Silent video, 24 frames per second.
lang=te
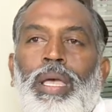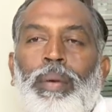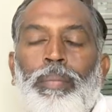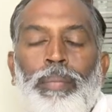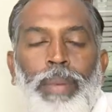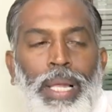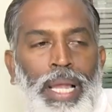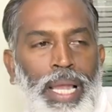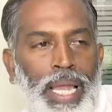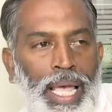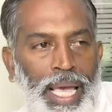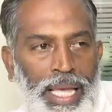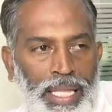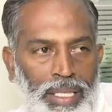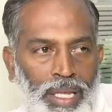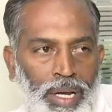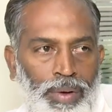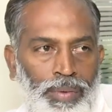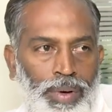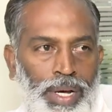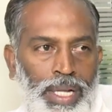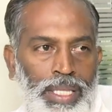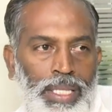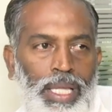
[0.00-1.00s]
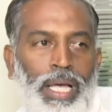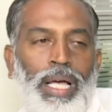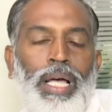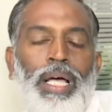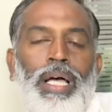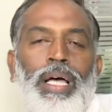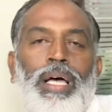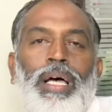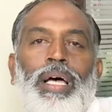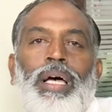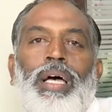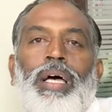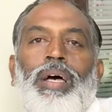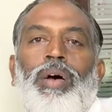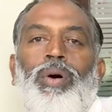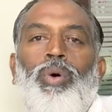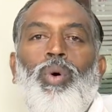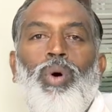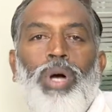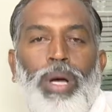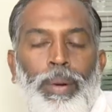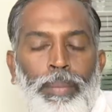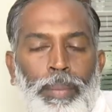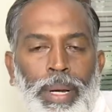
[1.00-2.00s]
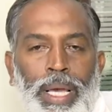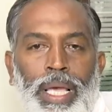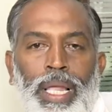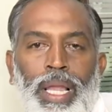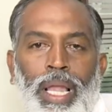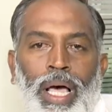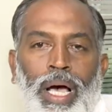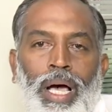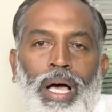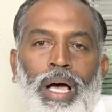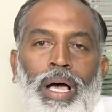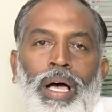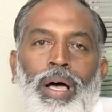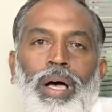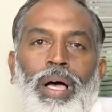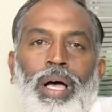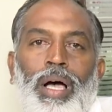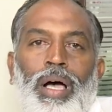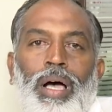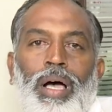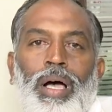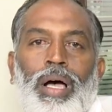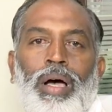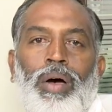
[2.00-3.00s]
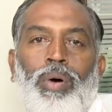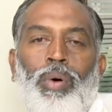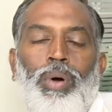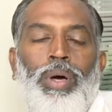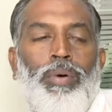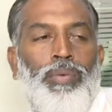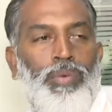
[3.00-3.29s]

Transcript: ఎమ్మెల్యే అయిన తర్వాత ఒక మహిళ ఒక